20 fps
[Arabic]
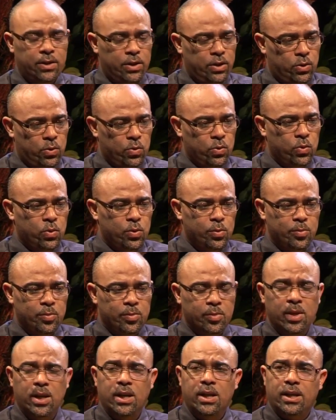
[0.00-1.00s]

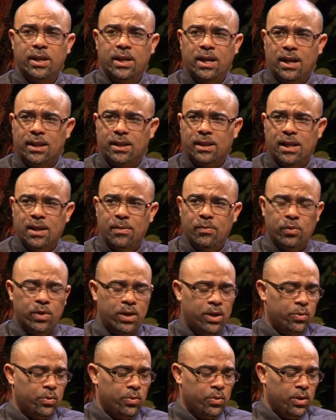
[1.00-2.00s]
يصوم يعطي
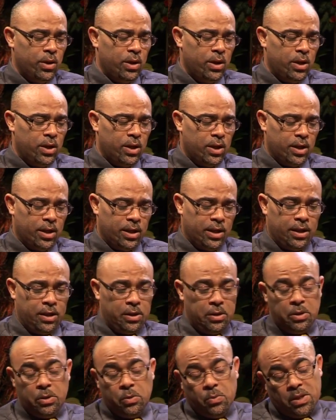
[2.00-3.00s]
امواله
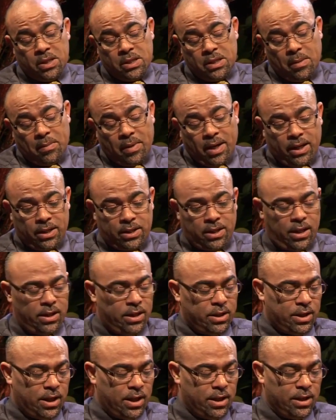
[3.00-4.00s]
يوزع من عرش
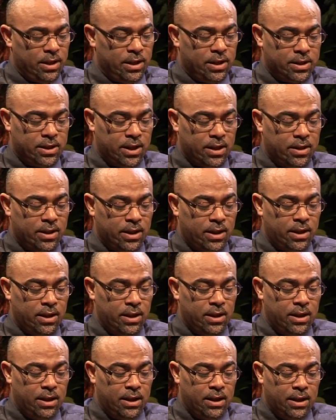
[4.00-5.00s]
قداش كان يتصدق
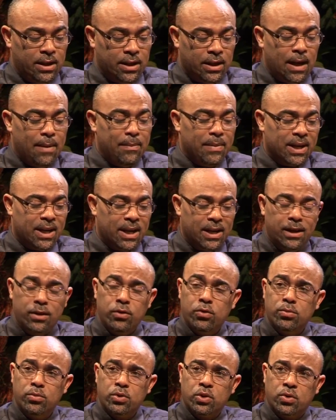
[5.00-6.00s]
أما كان
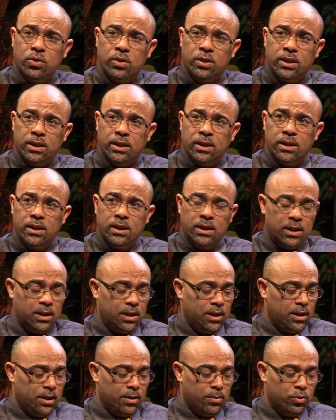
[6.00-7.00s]
عنده مشكلتين
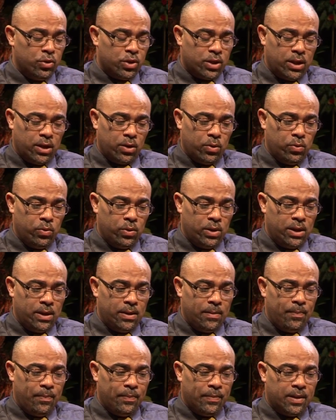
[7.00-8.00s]
المشكلة الأولى
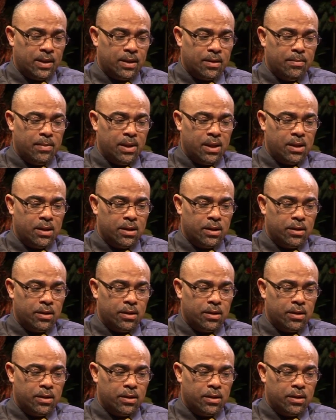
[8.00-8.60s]
تمثلت